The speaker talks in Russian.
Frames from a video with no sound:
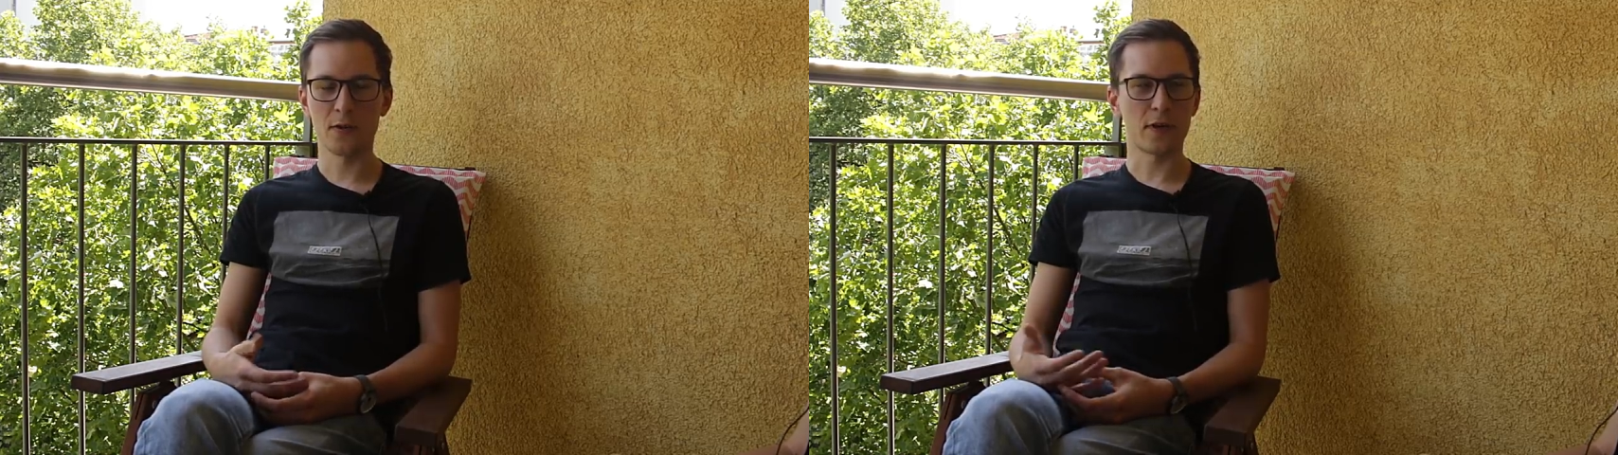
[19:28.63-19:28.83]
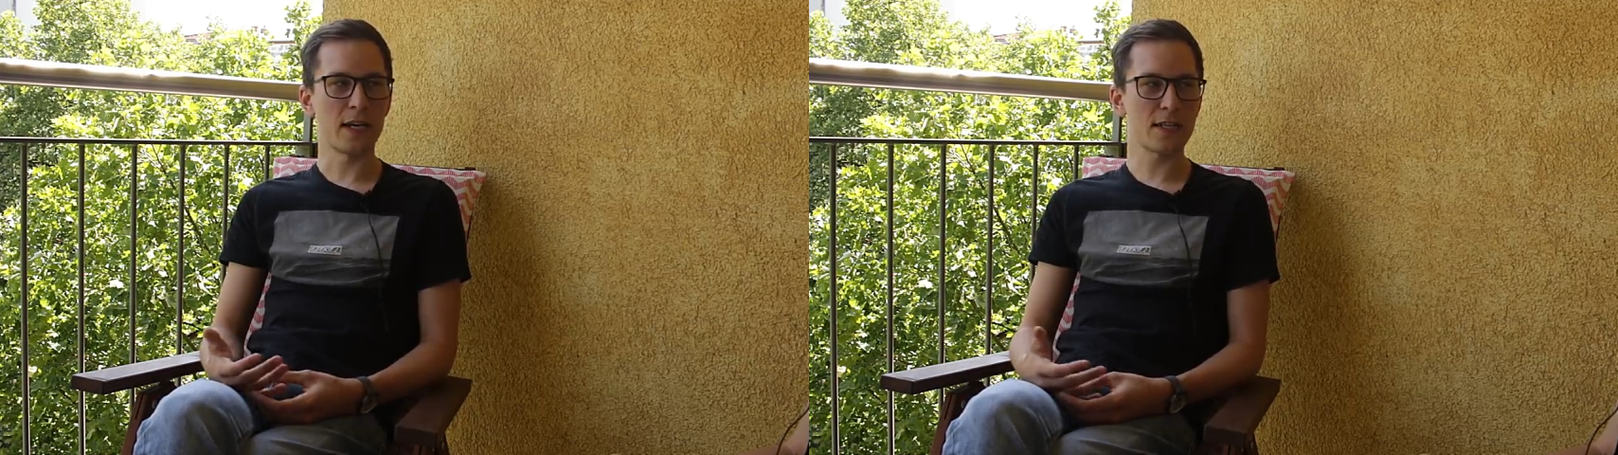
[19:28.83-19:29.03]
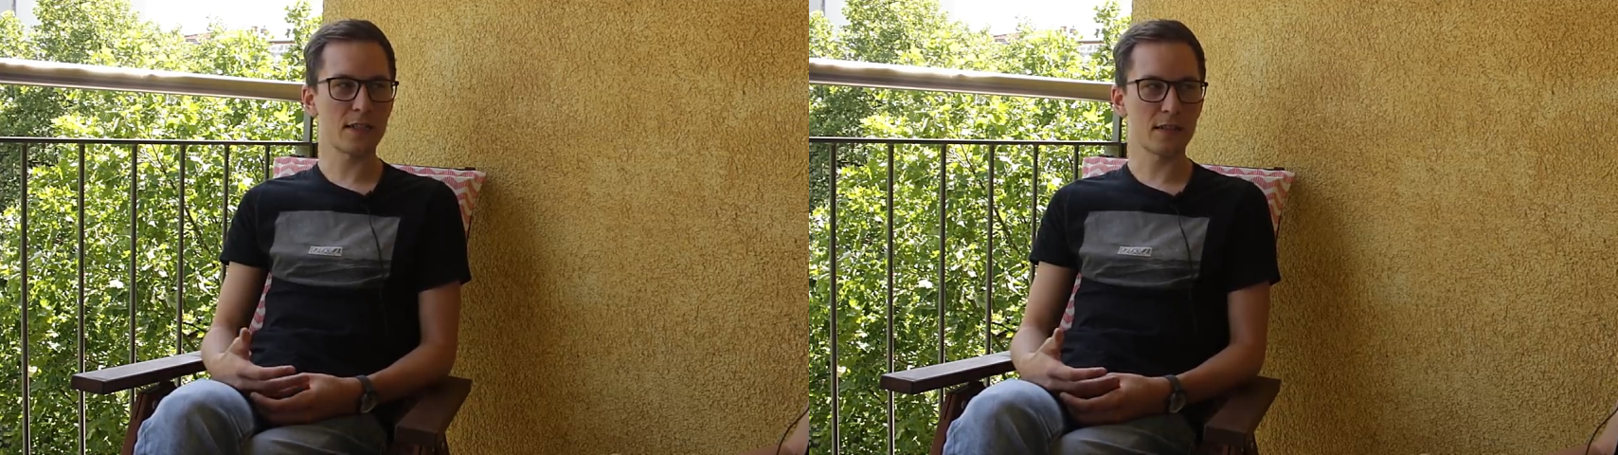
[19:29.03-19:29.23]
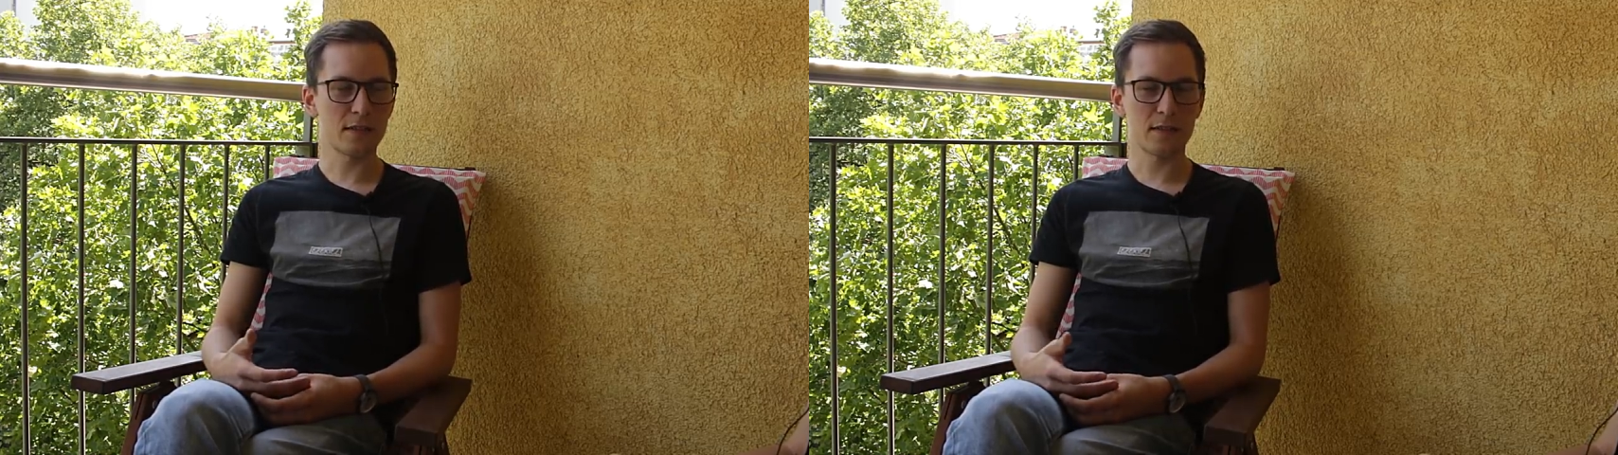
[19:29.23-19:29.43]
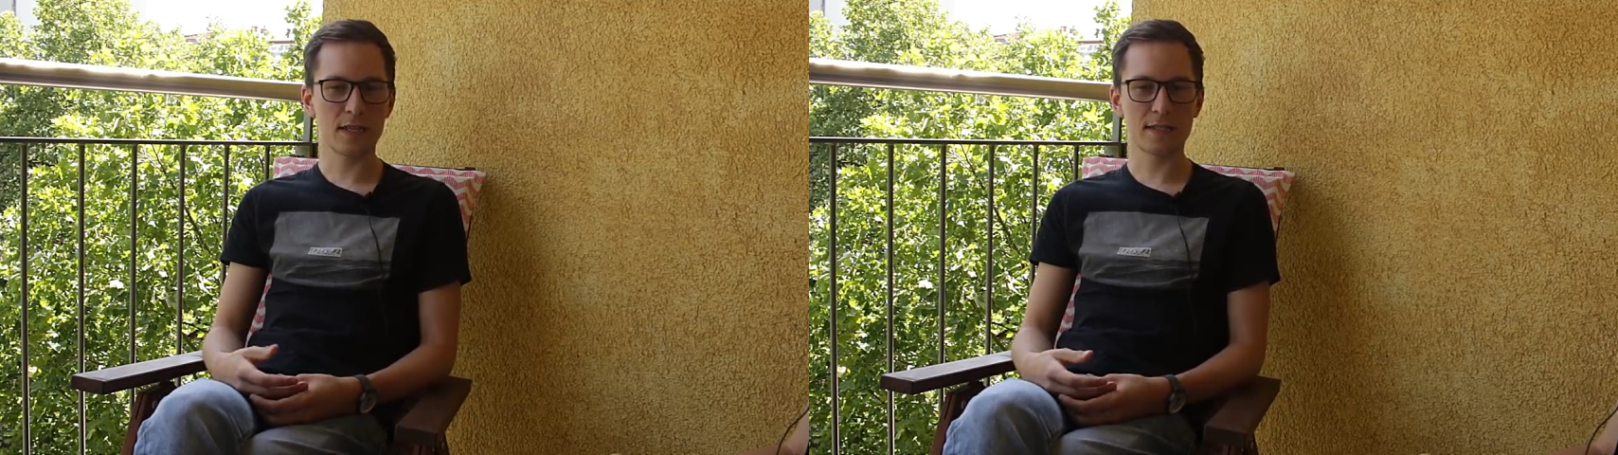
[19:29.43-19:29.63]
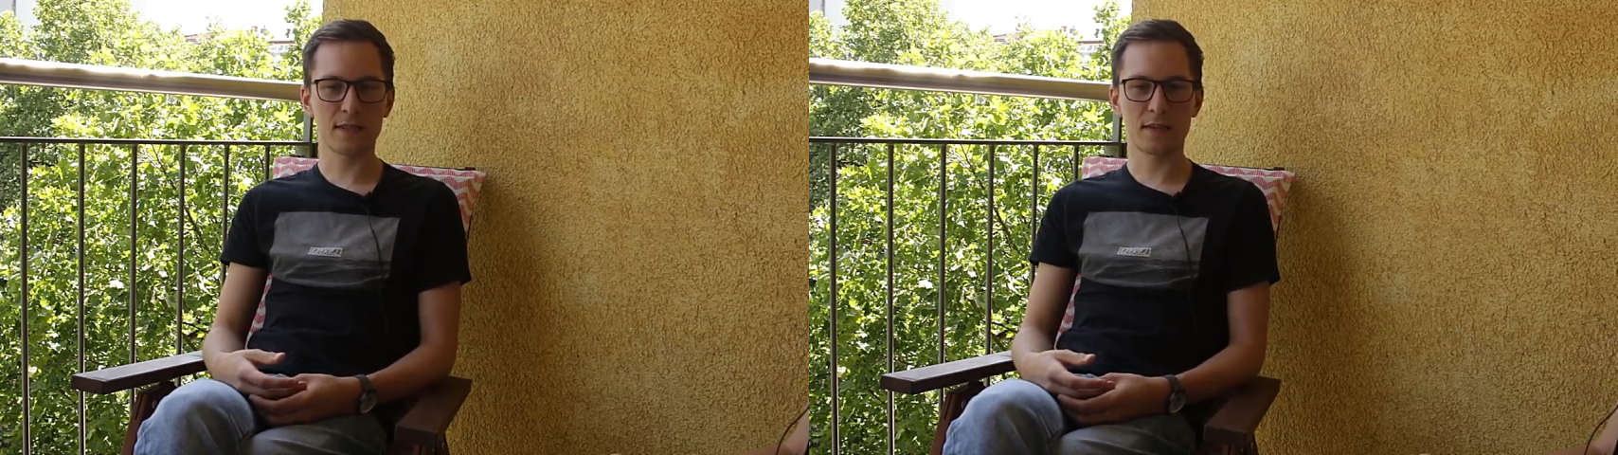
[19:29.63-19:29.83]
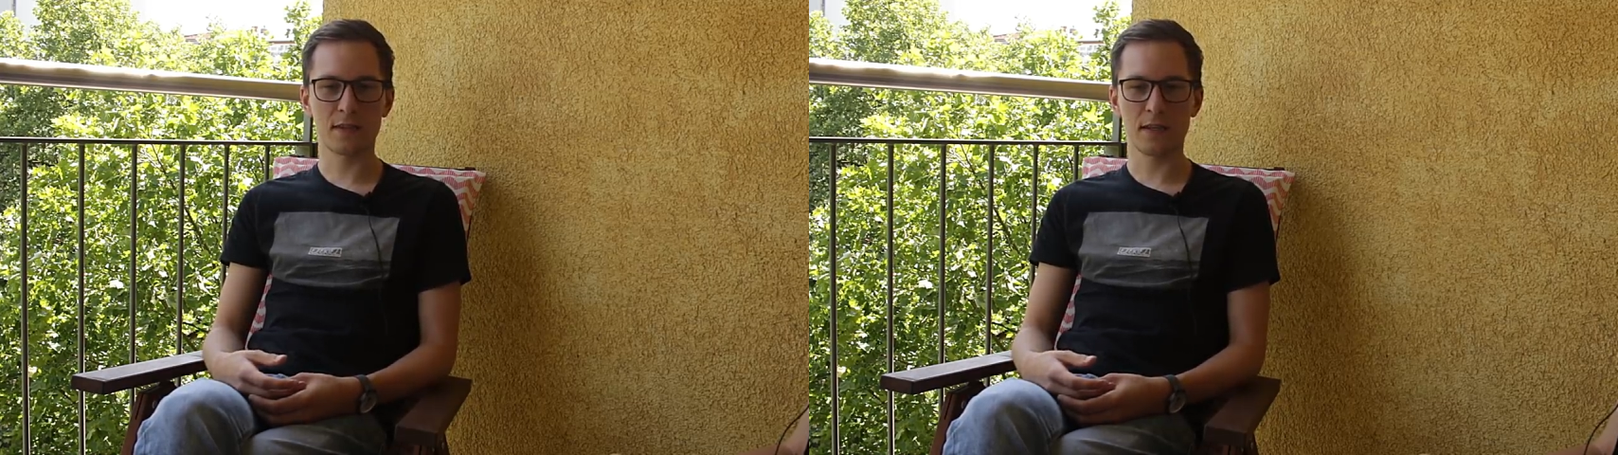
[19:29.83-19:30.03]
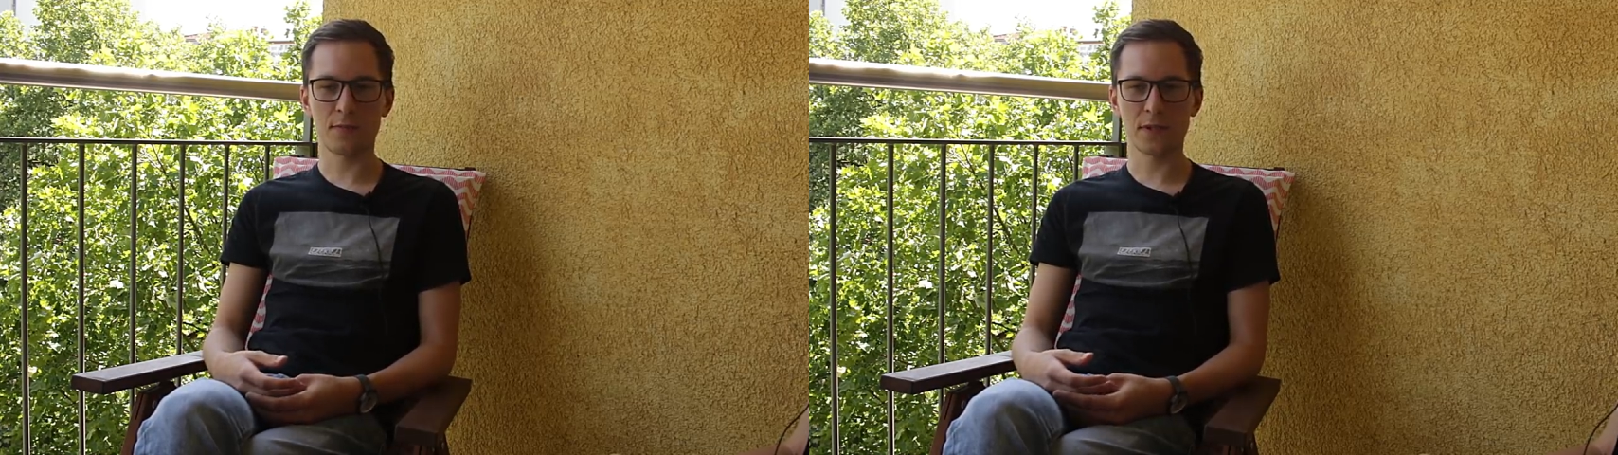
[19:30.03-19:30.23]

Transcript: Ну, конечно, если ты